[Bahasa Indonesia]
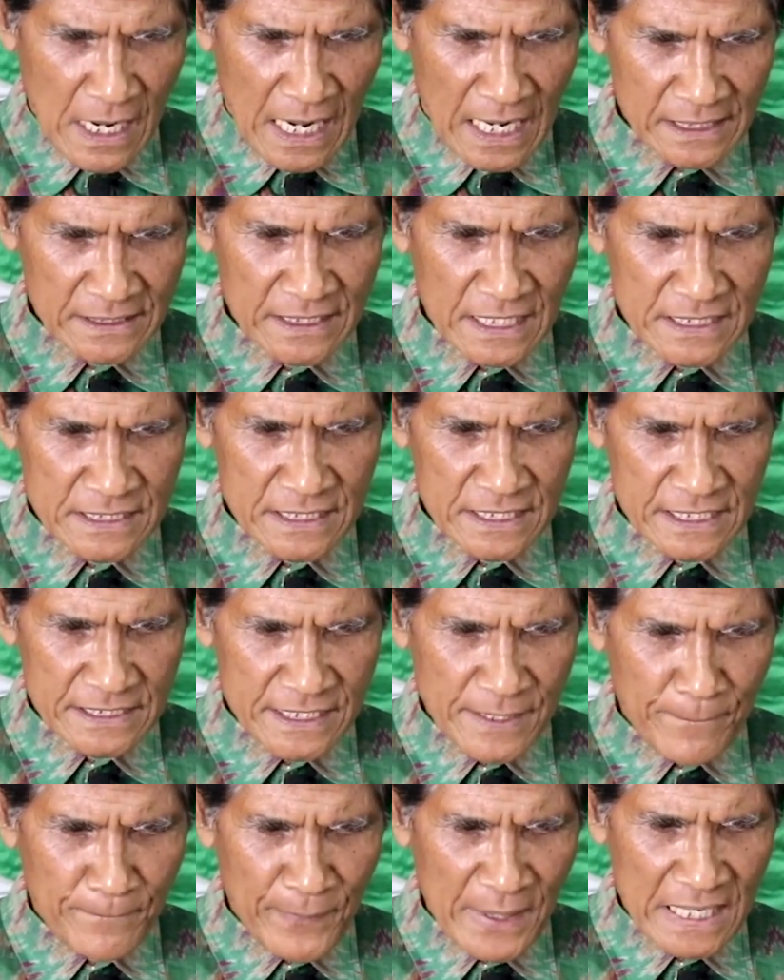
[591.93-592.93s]
atas
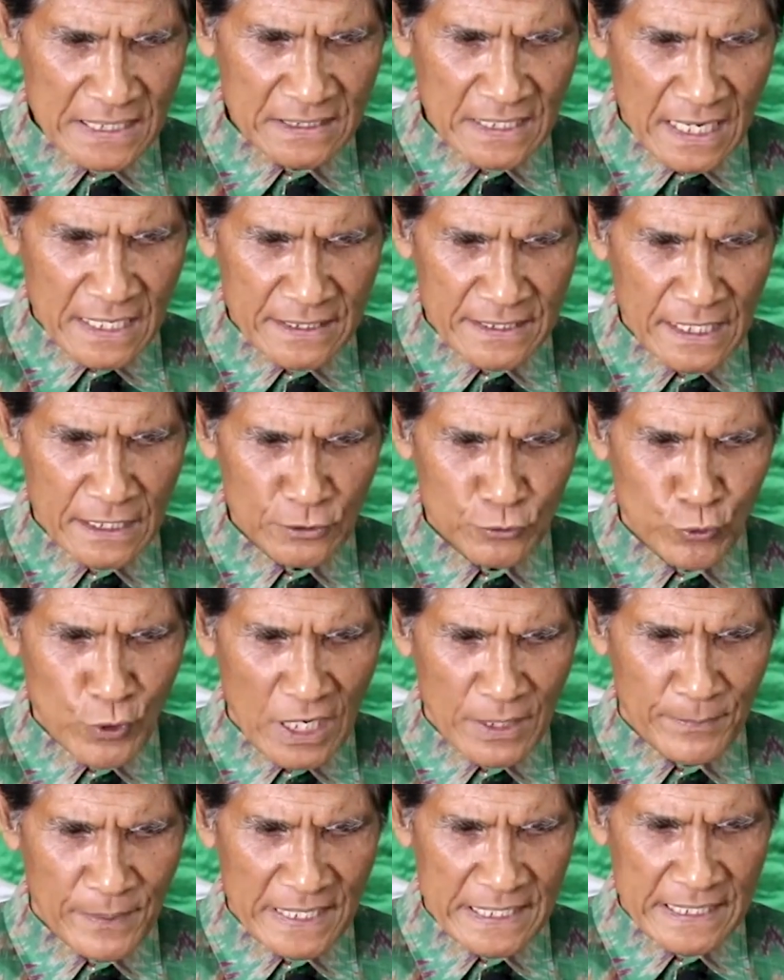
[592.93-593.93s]
kesempatan yang
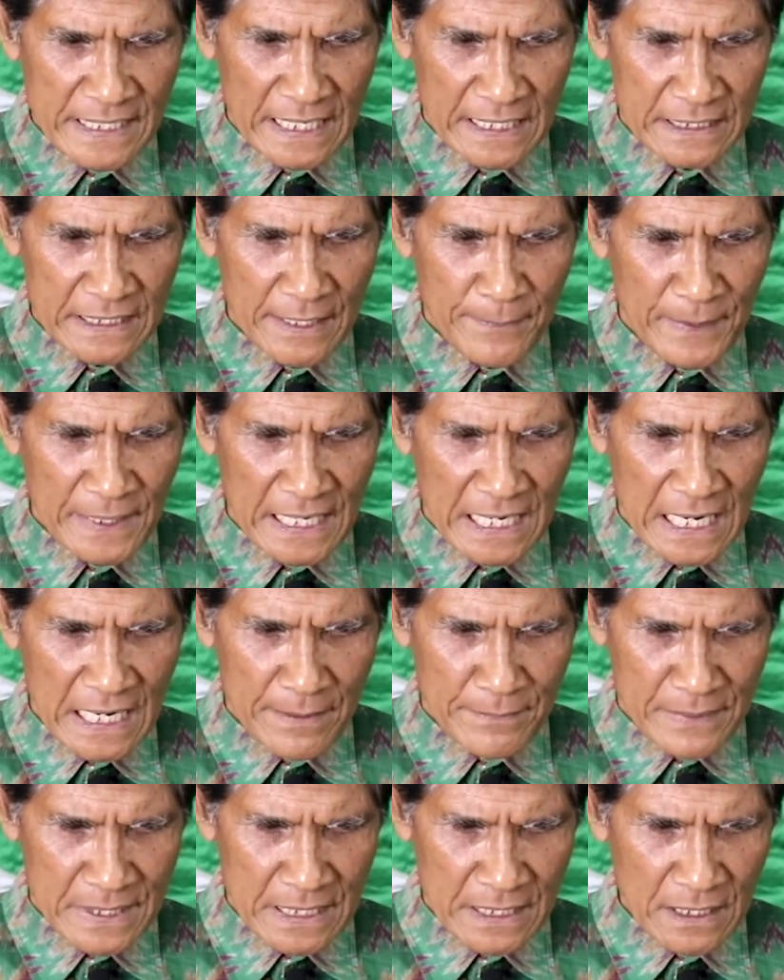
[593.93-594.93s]
Tuhan berikan kepada
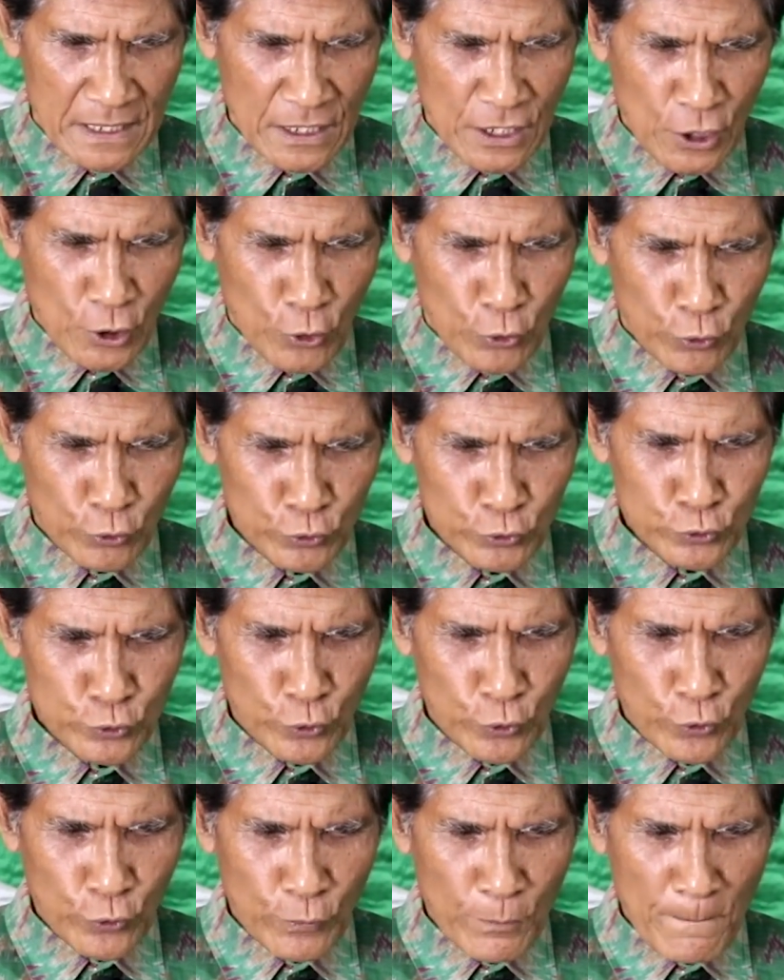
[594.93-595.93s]
kami
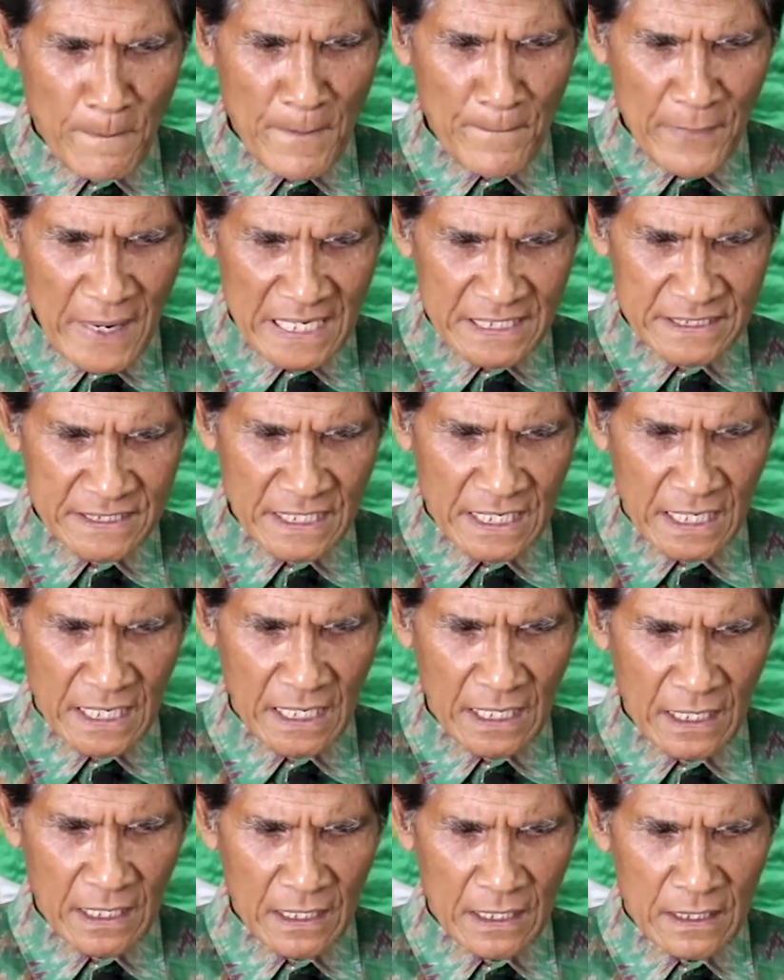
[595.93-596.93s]
untuk
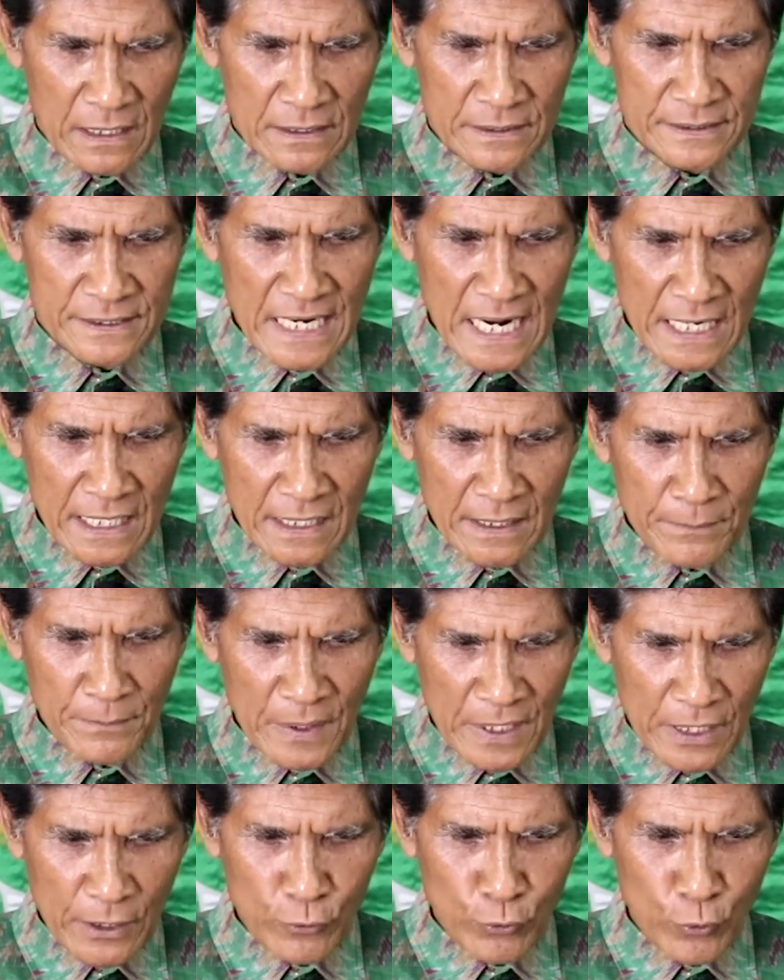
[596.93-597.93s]
membaca dan
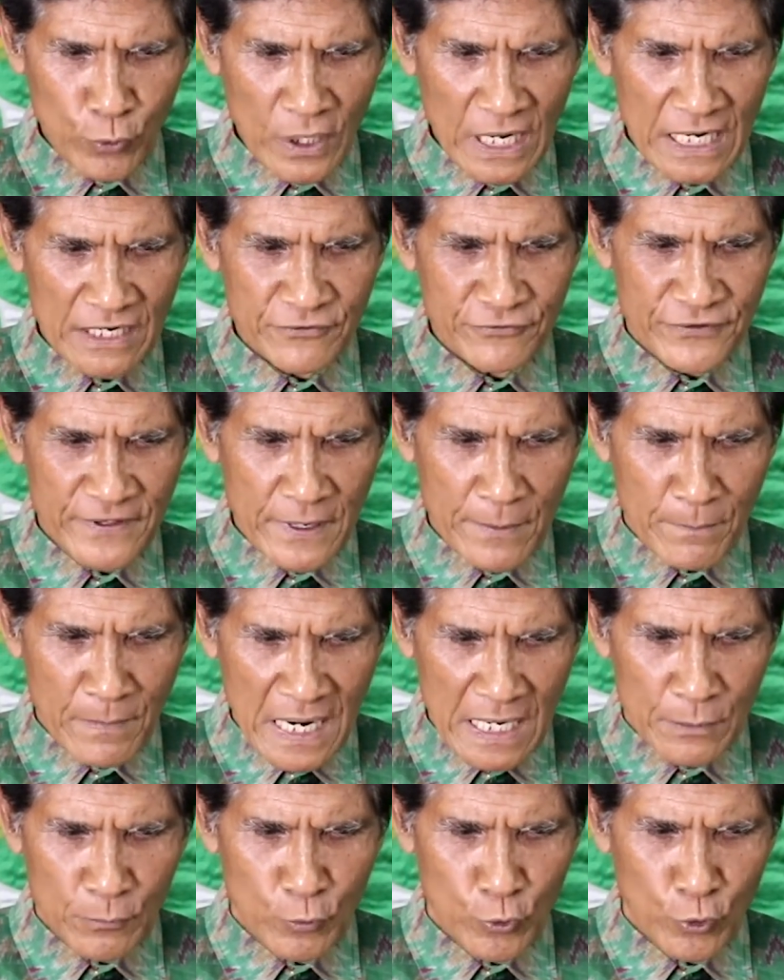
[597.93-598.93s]
merenungkan
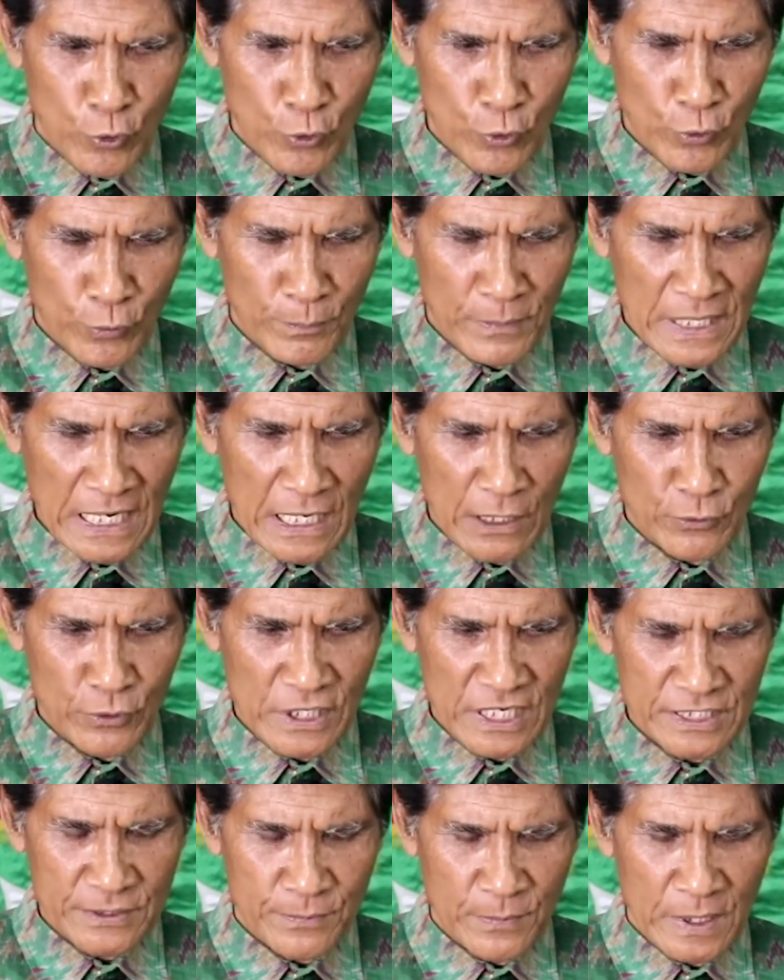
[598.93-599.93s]
firman-Mu
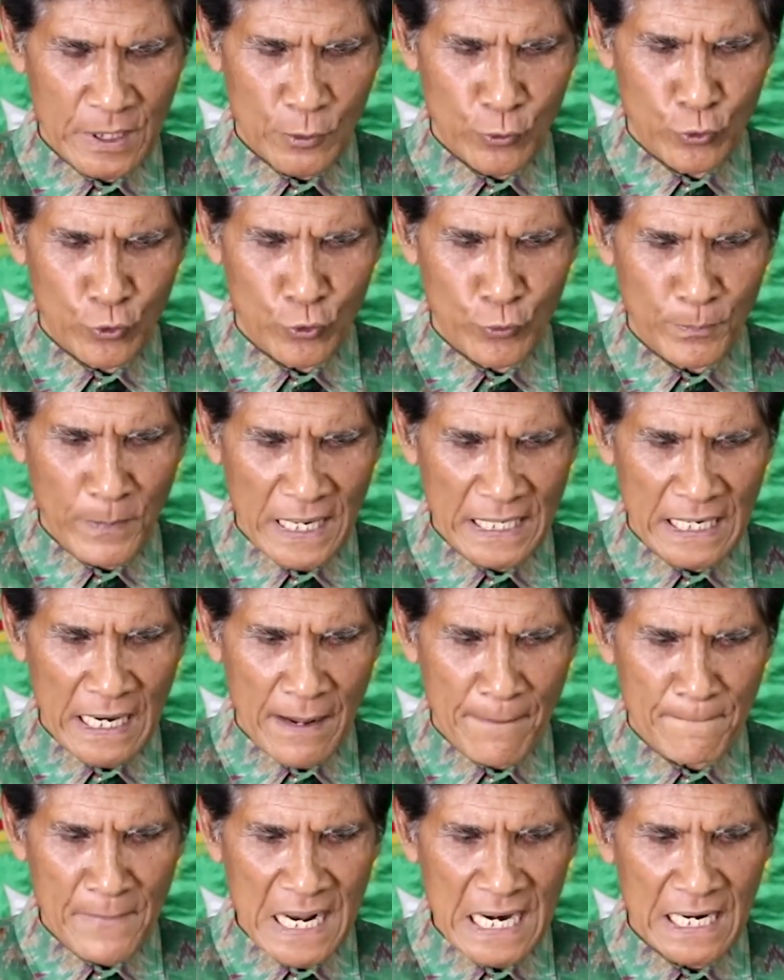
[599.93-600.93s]
melalui SBU
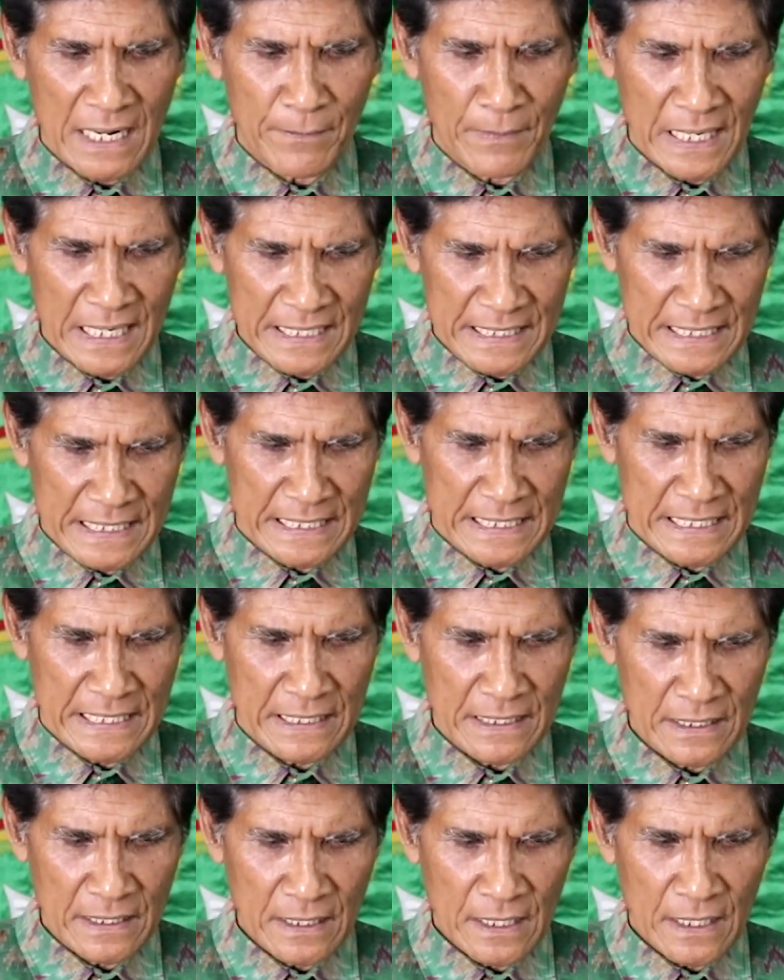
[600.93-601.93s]
pada malam hari ini.